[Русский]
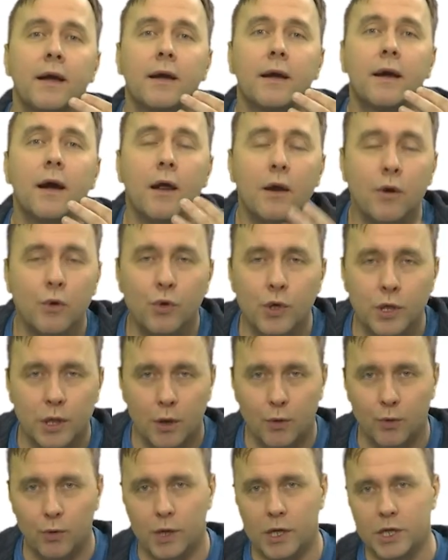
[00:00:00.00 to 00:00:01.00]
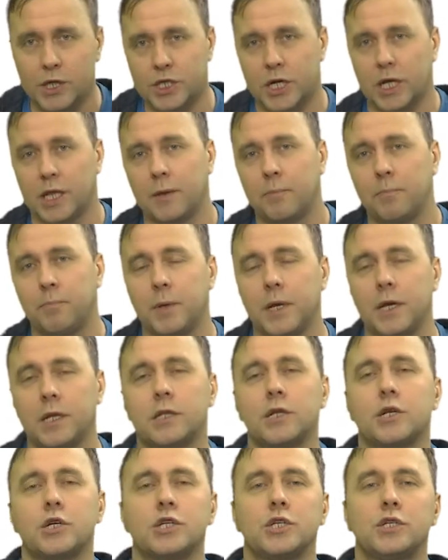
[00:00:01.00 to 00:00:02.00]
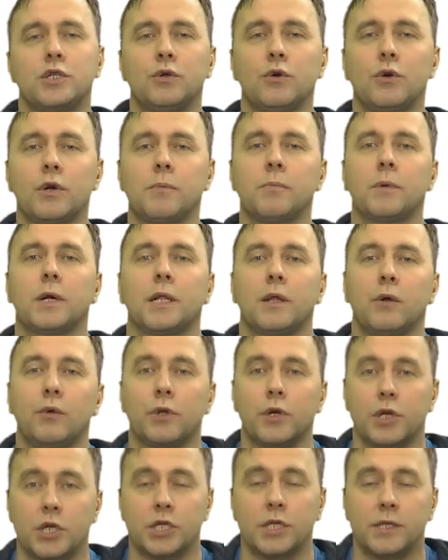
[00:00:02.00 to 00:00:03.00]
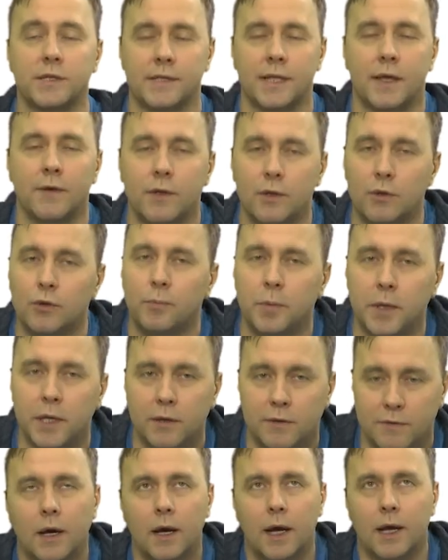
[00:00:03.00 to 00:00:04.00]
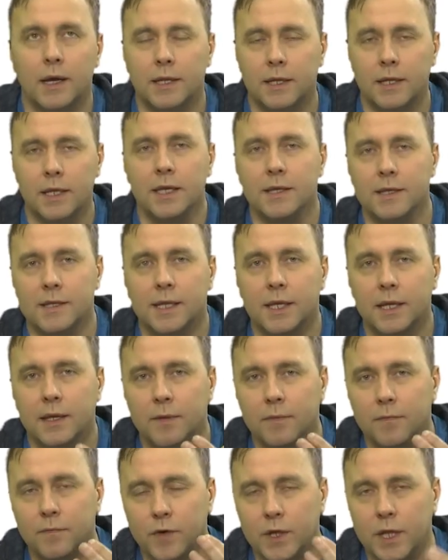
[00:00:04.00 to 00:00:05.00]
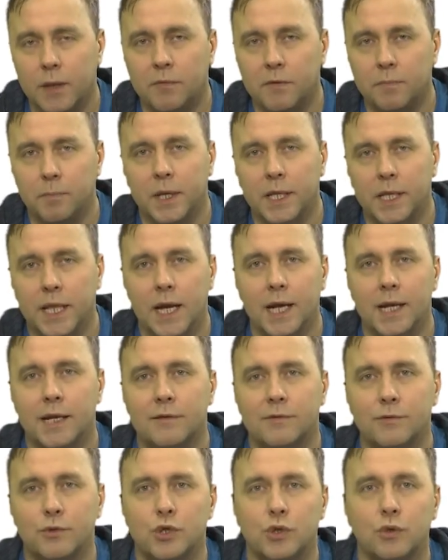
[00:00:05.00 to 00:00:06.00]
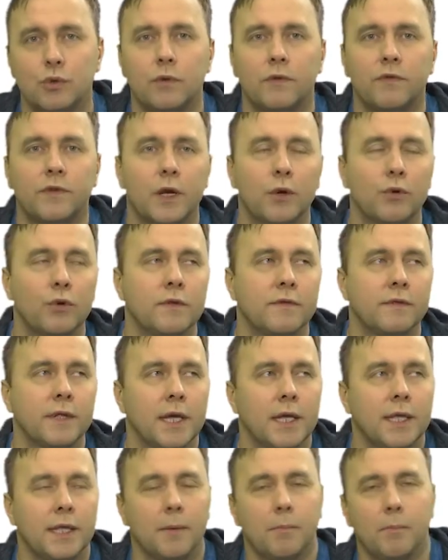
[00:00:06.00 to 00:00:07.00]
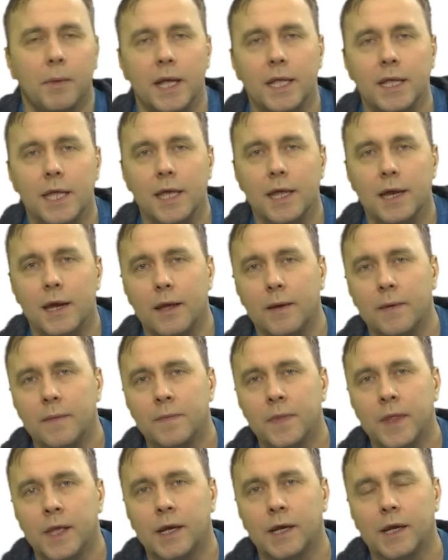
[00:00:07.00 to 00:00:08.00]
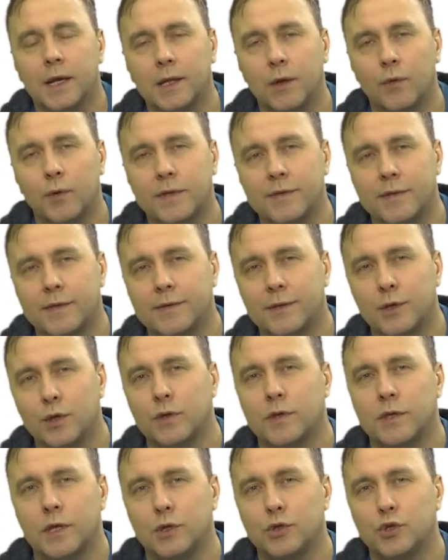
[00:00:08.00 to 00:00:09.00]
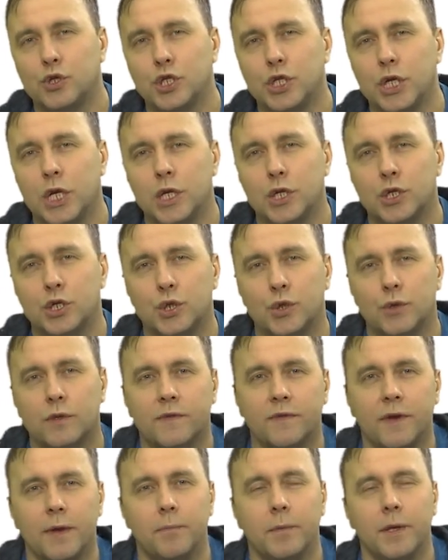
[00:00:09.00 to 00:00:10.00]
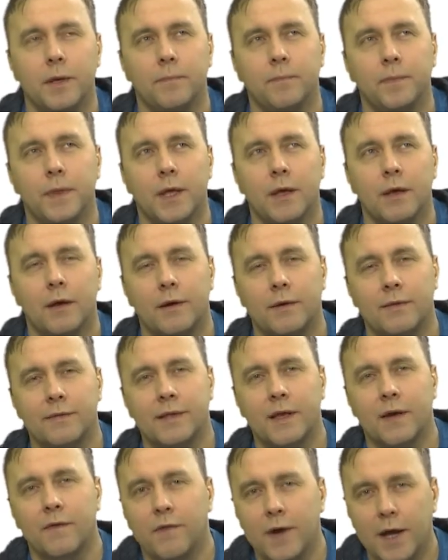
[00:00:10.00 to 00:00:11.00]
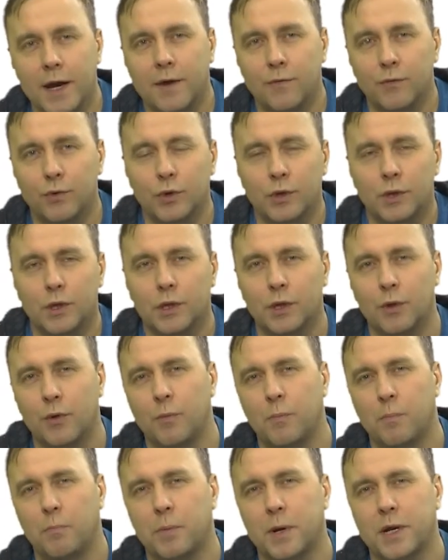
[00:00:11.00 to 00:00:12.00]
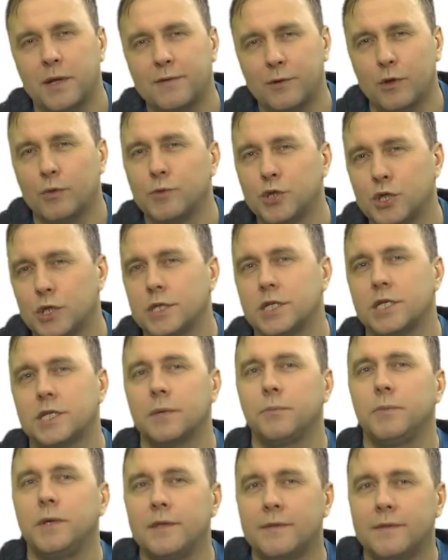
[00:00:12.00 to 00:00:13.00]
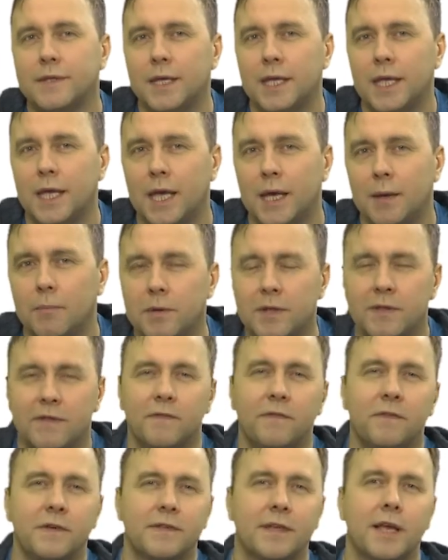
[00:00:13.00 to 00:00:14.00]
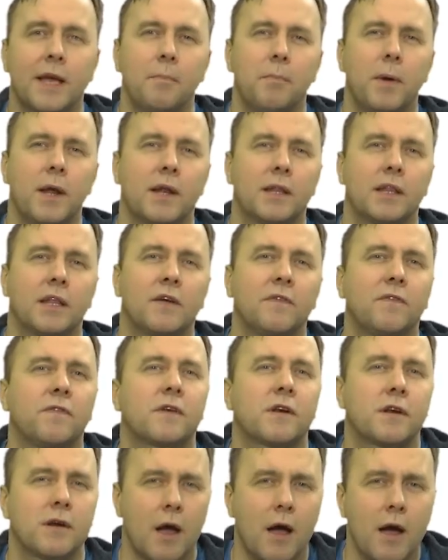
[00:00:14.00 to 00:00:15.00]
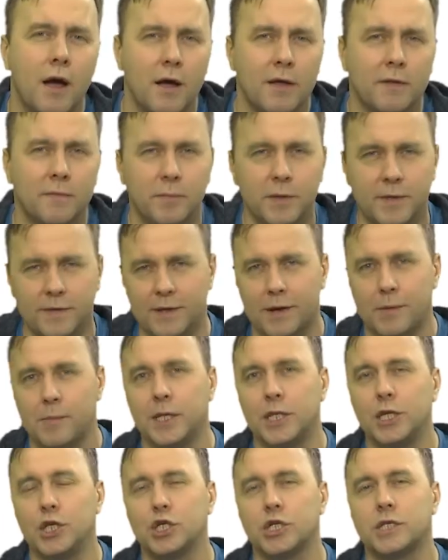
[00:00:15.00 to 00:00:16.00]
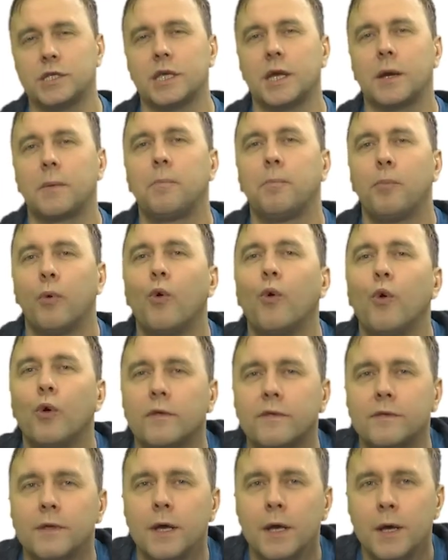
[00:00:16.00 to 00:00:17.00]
горой такой лежала перед режиссером, когда он решил ставить эту пьесу. Артисты в этом спектакле существуют в такой, знаете, манере, когда у вас создается ощущение, что с вами разговаривают на таком простом человеческом языке, без высокопарных фраз, без драматических поз,